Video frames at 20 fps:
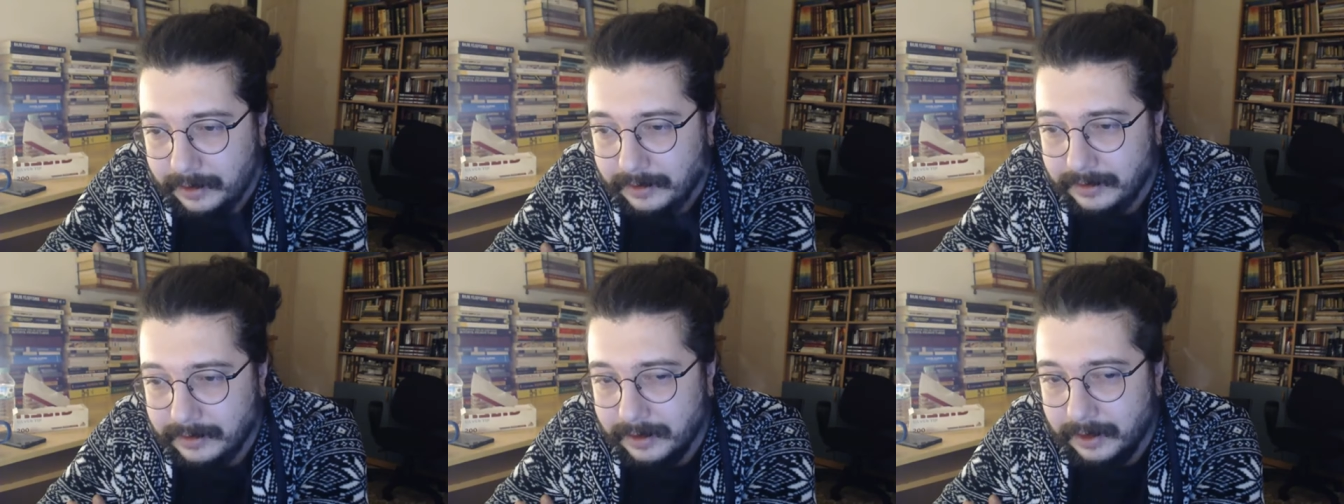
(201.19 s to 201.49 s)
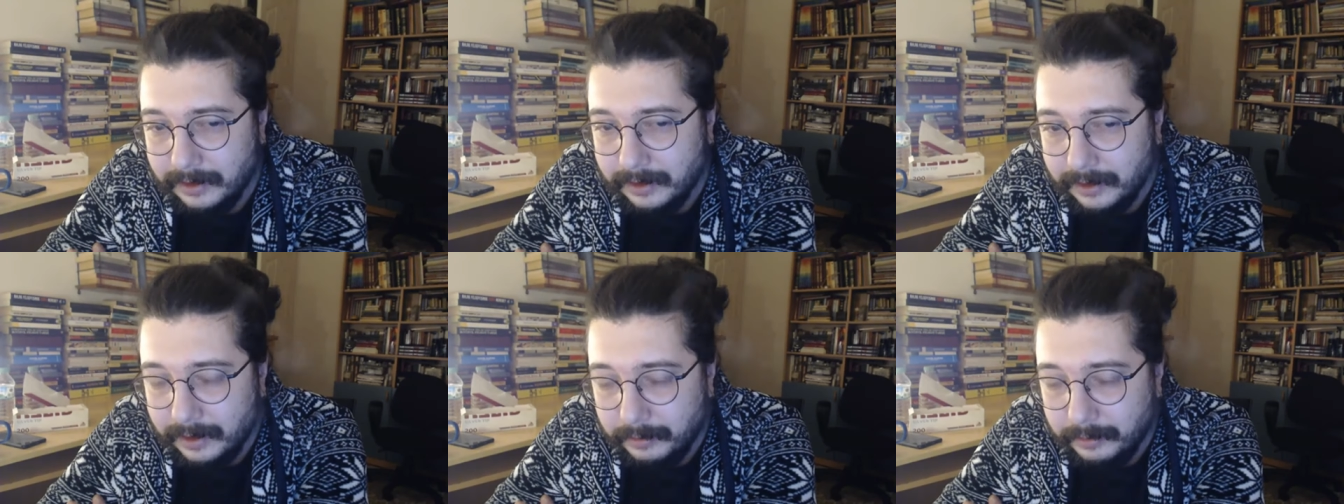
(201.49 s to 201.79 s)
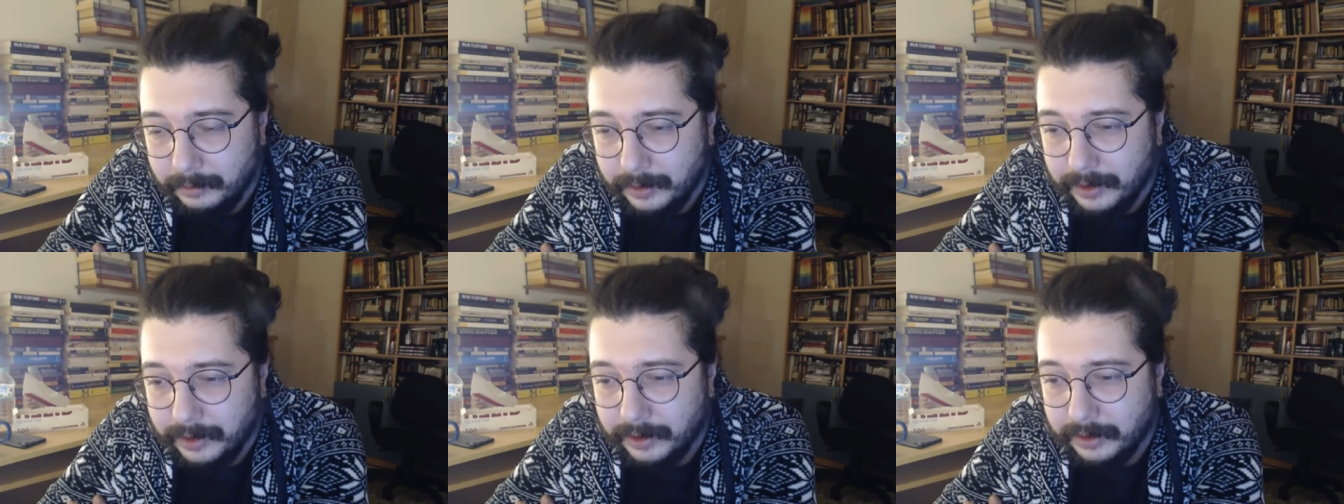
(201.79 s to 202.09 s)

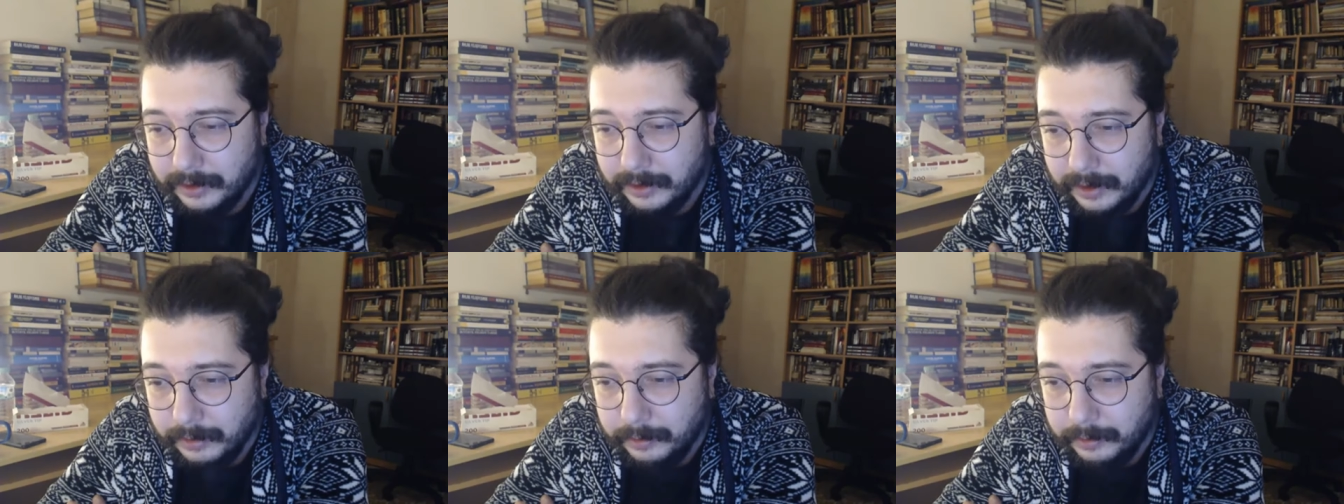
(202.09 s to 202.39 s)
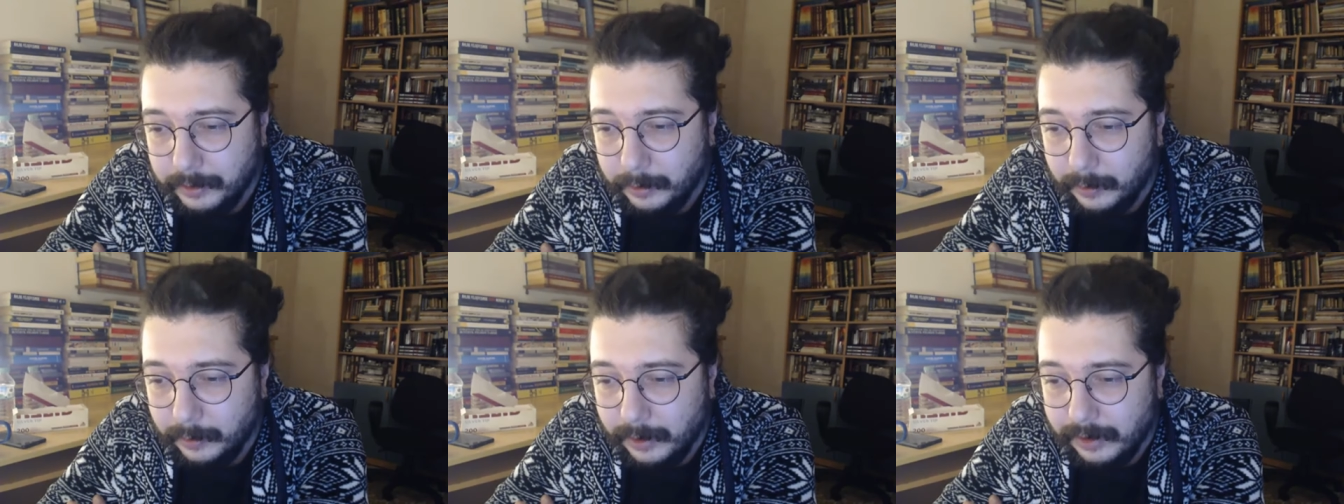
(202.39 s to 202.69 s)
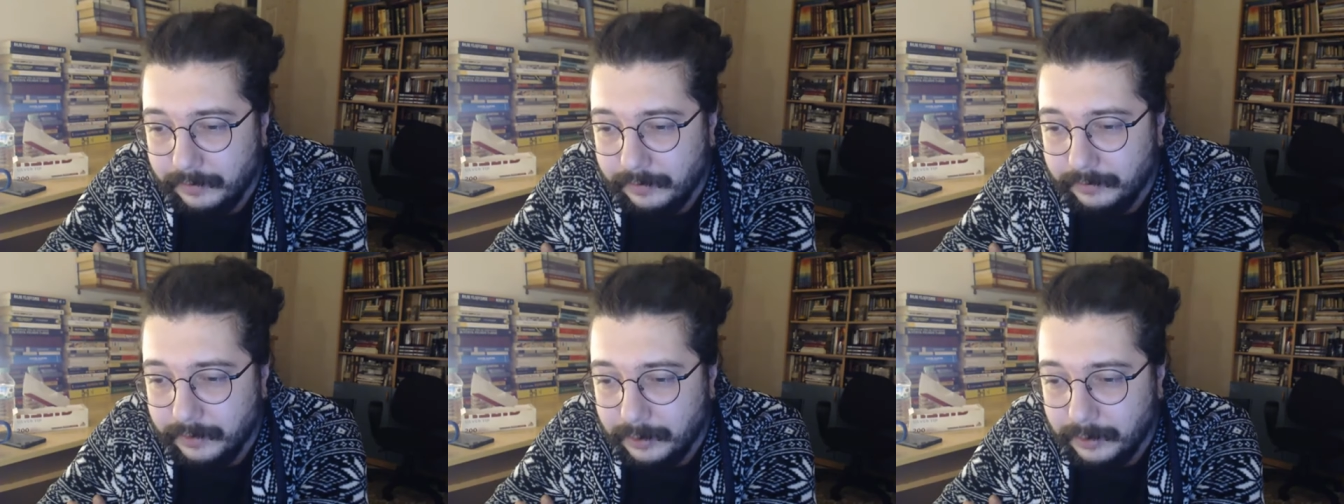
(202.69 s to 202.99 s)
ezelden beri epey
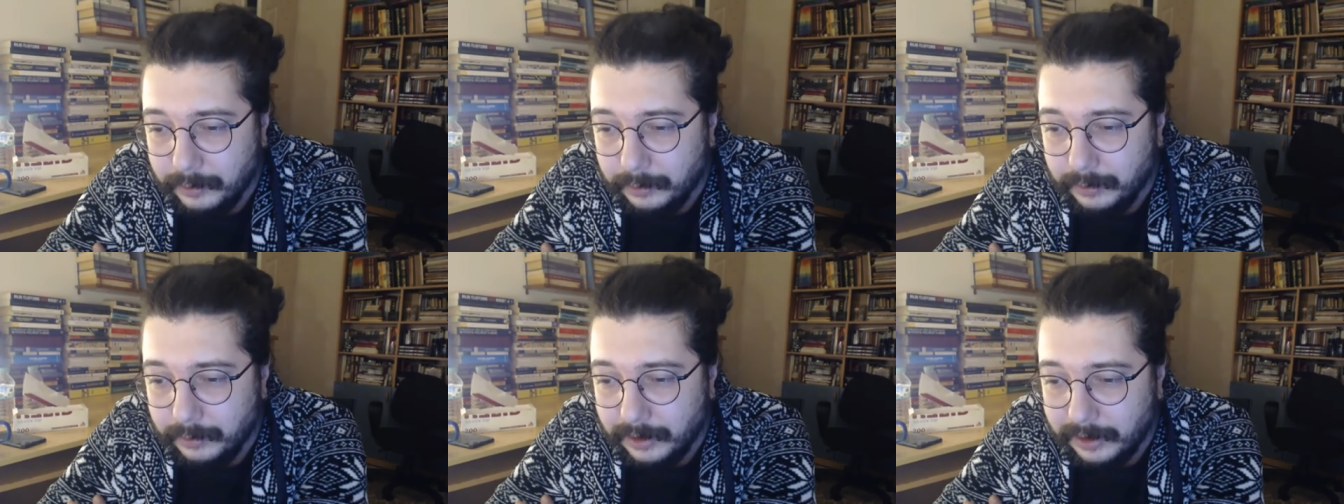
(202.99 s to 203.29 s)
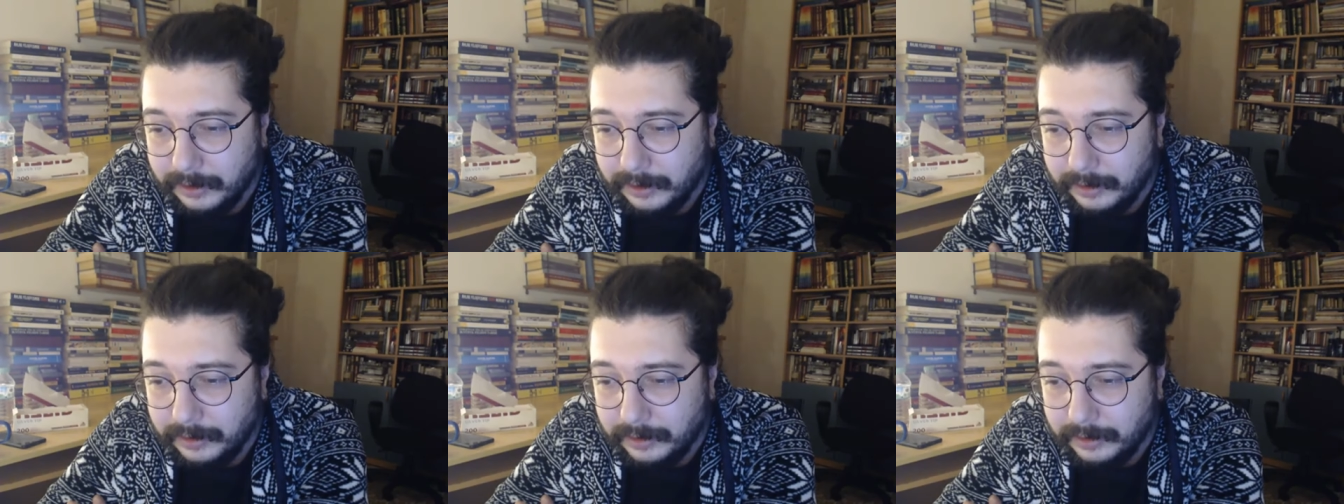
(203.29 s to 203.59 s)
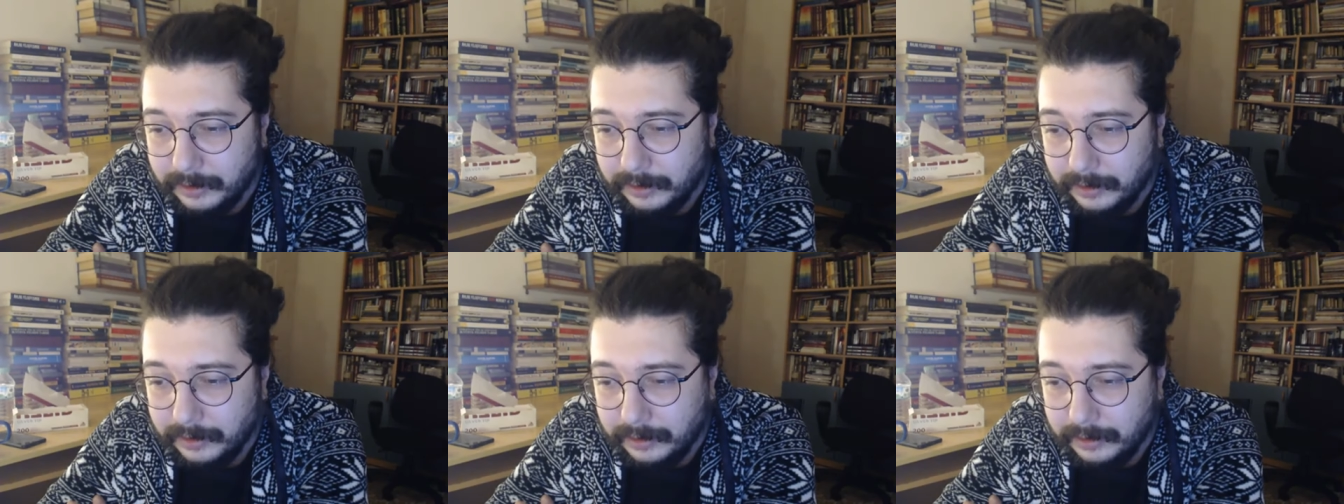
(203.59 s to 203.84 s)
önem veriyorlar.